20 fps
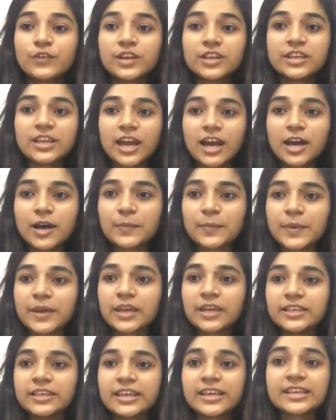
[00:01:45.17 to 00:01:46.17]
फिर यहाँ
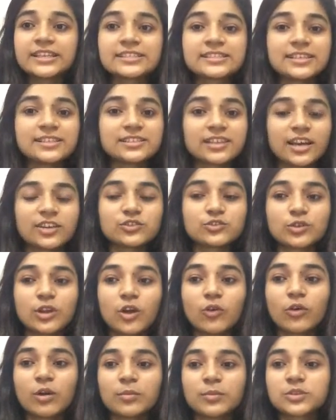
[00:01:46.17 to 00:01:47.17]
पे ये किसके साथ
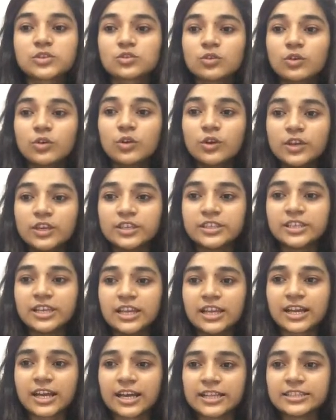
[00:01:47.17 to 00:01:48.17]
जुड़ा हुआ है बच्चों
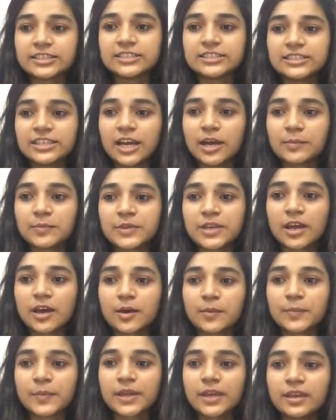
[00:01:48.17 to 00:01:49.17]
ये लगा दीजिए आप
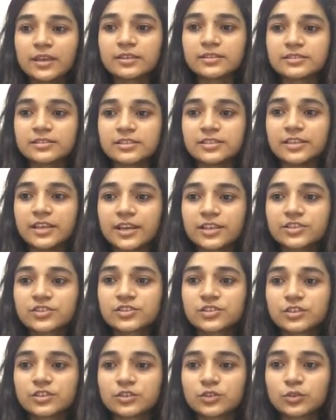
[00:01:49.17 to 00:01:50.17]
यहाँ पे सी
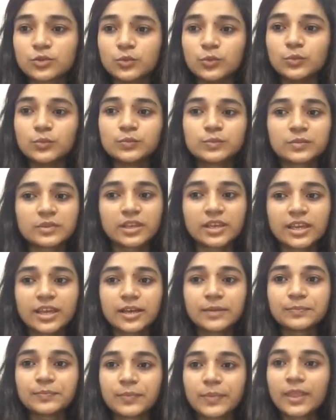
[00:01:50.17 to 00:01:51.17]
एच टू ठीक
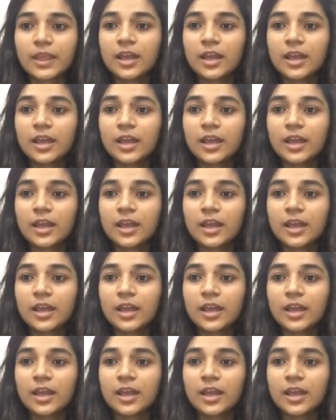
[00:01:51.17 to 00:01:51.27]
है